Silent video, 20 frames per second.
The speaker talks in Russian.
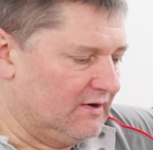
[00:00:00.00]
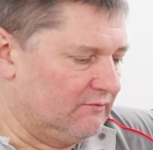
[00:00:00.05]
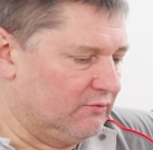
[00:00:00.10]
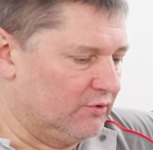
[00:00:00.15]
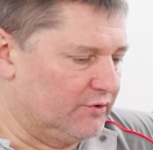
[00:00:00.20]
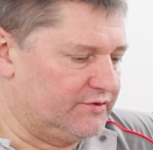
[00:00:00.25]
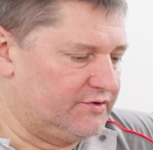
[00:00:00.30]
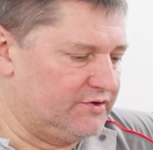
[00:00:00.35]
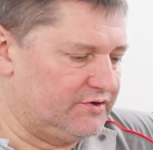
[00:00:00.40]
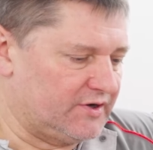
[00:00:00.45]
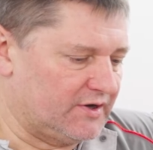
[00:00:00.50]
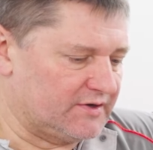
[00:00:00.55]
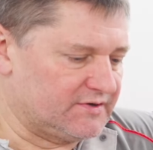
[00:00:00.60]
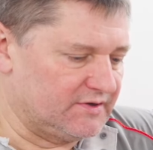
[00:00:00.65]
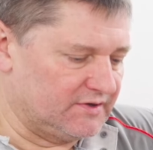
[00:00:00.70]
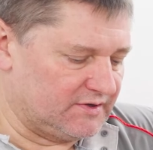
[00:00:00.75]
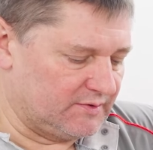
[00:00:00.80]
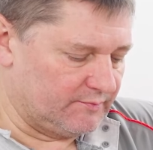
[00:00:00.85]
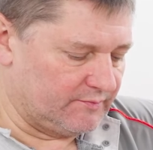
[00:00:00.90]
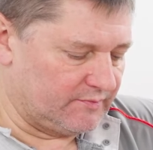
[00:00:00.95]
Вот,
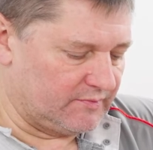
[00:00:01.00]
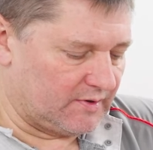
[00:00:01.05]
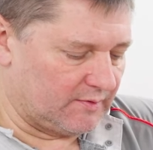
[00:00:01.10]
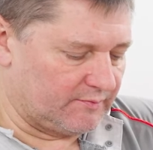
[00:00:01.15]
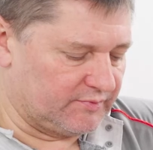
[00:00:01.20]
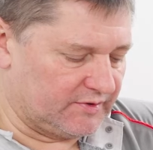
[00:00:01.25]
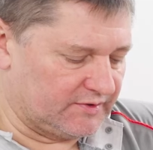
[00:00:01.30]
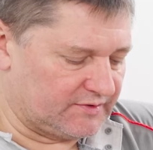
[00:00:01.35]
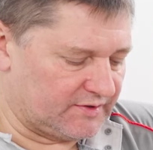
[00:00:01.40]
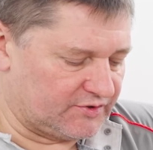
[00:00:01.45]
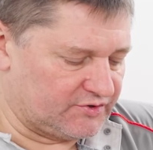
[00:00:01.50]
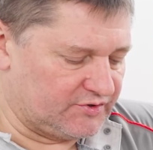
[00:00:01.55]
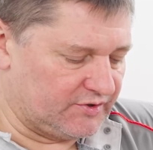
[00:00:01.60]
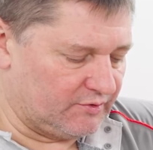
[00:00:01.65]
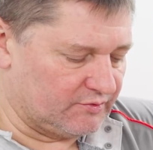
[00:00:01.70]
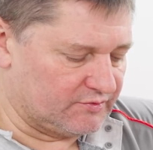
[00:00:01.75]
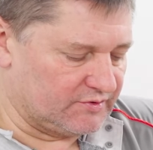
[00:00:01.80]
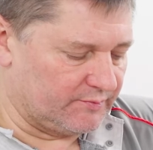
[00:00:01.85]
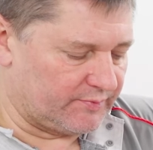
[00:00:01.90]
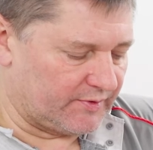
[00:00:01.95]
сейчас этим как бы достаточно
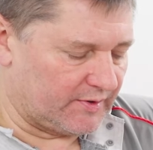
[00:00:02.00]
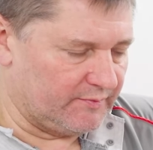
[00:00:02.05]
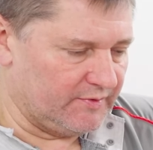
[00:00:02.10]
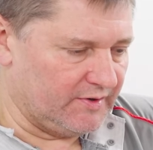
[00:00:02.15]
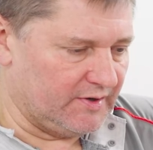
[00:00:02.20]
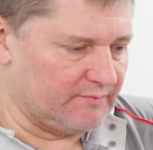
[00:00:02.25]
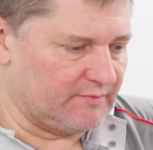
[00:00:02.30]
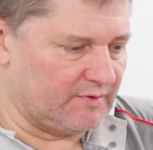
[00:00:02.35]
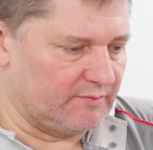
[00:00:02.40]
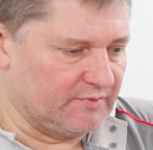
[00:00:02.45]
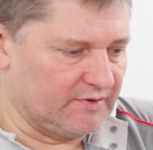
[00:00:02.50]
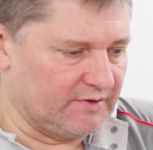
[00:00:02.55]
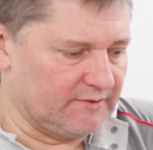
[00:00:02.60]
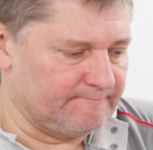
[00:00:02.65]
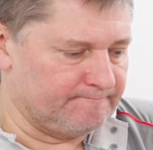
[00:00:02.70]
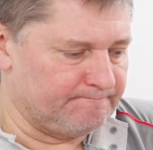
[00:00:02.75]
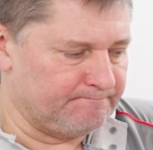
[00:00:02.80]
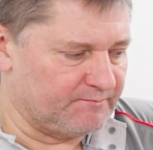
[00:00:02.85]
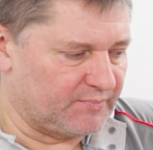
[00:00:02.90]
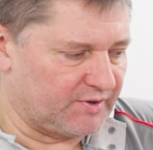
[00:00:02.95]
серьезная проблема.
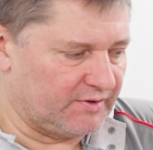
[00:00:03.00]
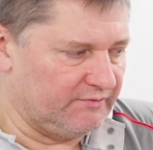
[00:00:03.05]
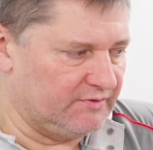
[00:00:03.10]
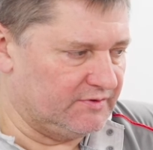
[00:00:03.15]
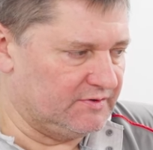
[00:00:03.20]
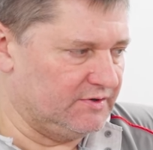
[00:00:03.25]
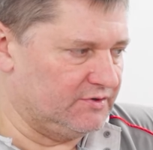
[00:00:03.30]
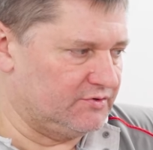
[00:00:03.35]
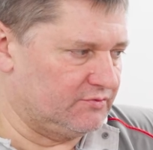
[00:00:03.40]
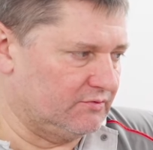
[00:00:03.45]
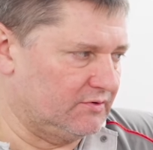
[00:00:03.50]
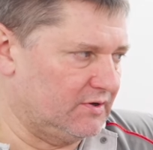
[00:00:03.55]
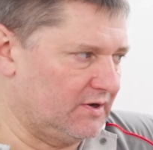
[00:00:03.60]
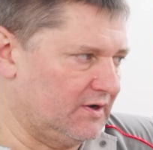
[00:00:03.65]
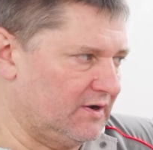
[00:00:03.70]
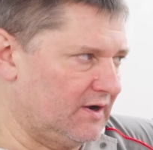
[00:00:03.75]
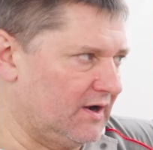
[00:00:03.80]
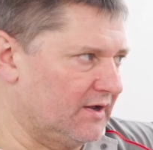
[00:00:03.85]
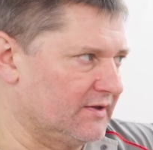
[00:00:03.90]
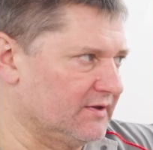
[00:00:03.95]
Мы привезли
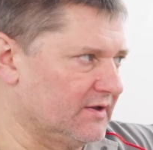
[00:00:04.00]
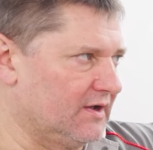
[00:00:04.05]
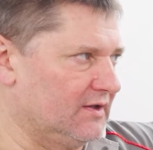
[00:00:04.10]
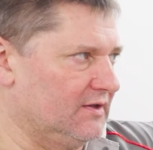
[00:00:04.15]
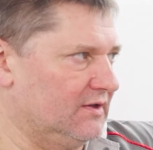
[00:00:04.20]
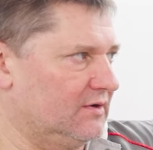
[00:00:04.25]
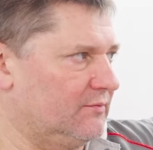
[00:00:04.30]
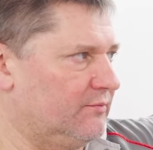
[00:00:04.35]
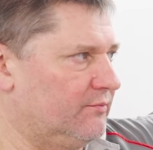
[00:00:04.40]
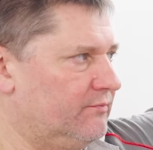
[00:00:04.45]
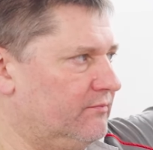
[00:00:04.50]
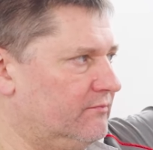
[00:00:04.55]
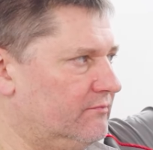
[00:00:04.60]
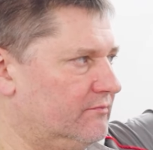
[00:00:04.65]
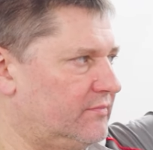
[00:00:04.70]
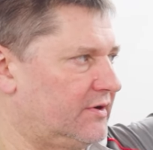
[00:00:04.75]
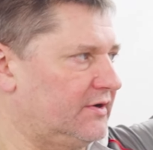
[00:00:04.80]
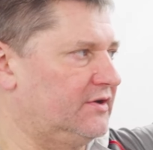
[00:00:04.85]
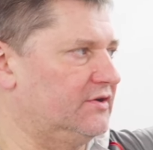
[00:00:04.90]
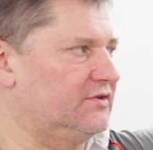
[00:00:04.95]
сюда аналог,
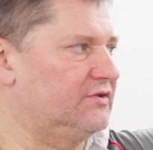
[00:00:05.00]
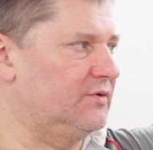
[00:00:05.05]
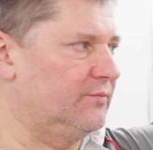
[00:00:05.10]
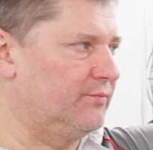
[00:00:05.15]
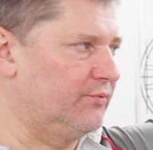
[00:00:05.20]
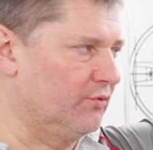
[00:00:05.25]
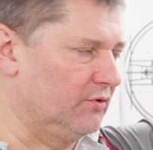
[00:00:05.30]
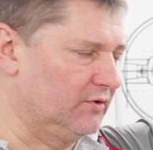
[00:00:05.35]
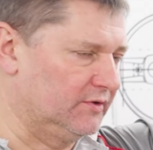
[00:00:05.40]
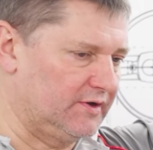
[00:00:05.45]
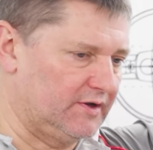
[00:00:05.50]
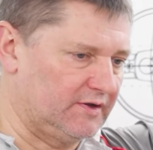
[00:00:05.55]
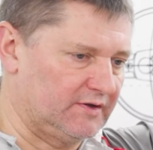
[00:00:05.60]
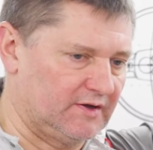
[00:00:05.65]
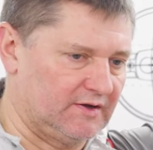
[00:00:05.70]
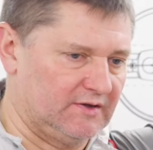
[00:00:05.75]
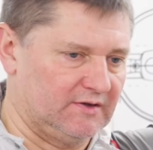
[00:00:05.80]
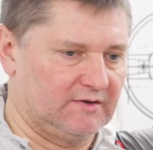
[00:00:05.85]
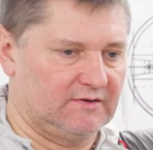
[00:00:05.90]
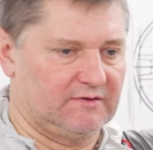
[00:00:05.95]
практически полный
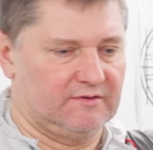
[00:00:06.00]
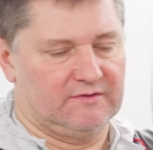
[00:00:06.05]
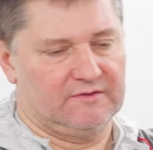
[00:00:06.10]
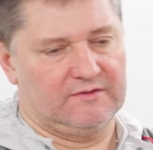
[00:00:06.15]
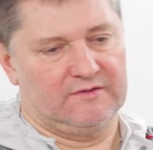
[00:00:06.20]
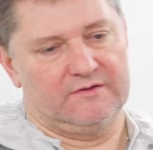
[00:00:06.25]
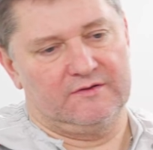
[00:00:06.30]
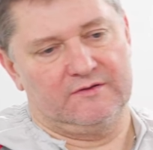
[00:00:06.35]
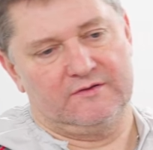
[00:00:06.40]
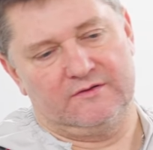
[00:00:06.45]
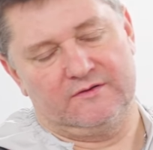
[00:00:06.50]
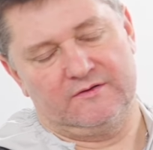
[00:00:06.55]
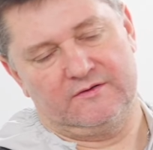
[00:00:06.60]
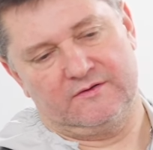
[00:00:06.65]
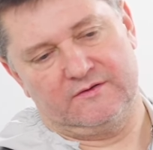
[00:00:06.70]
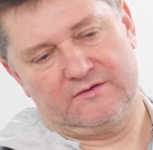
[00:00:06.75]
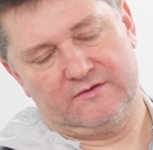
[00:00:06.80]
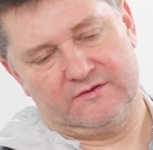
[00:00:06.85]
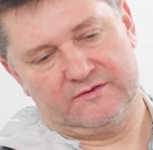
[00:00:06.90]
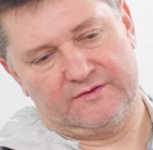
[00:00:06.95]
аналог
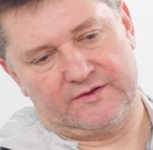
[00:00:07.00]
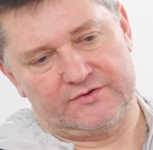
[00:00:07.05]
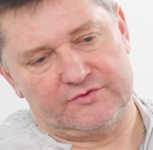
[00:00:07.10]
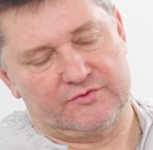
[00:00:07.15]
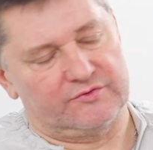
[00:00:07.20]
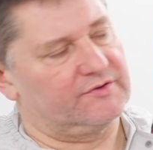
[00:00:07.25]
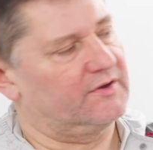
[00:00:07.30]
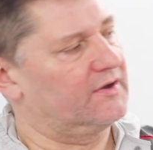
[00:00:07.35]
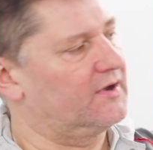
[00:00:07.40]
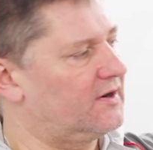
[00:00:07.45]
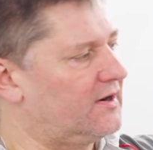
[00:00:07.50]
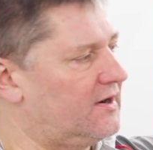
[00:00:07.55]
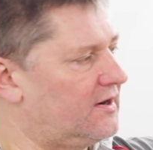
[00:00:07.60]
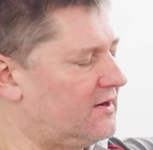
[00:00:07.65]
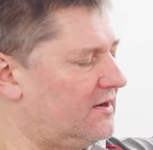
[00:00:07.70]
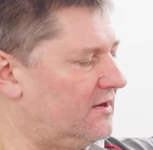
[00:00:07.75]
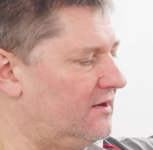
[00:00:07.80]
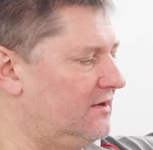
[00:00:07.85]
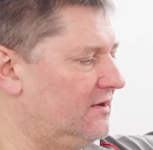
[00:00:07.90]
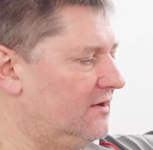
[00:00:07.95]
э, насоса
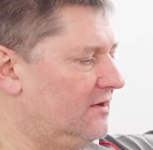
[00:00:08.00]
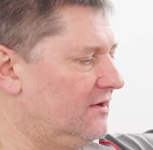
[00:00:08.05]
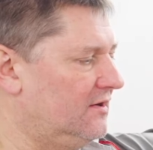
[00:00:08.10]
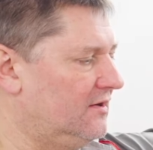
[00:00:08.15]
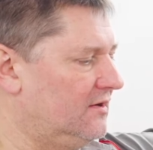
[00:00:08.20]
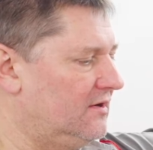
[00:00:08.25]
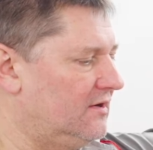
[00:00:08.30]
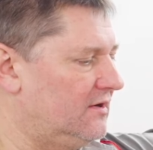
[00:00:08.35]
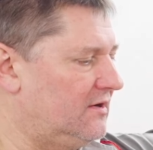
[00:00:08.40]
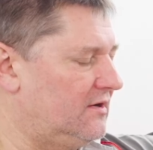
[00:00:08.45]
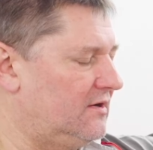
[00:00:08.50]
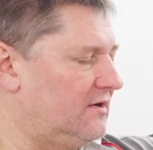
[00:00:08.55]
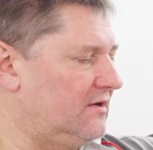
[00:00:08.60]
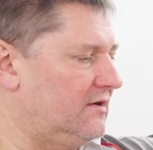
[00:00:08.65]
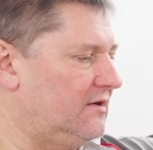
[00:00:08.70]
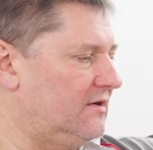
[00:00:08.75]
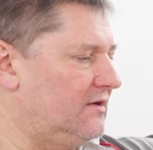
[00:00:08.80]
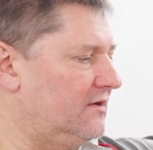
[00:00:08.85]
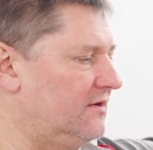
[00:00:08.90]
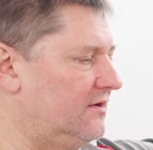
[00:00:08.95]
Грака.
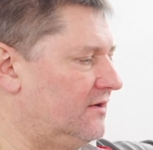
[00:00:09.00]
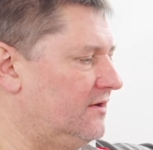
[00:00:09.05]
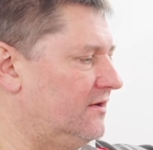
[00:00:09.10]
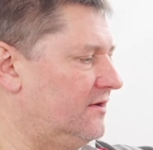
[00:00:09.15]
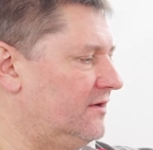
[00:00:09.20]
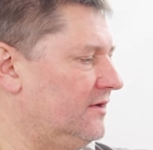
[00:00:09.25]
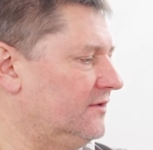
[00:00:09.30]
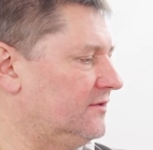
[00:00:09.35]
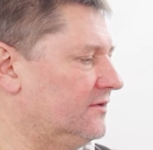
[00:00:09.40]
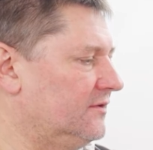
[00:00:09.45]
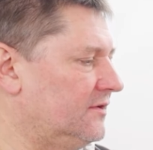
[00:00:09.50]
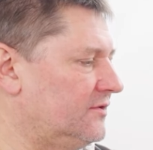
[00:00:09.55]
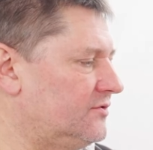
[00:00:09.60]
Э, это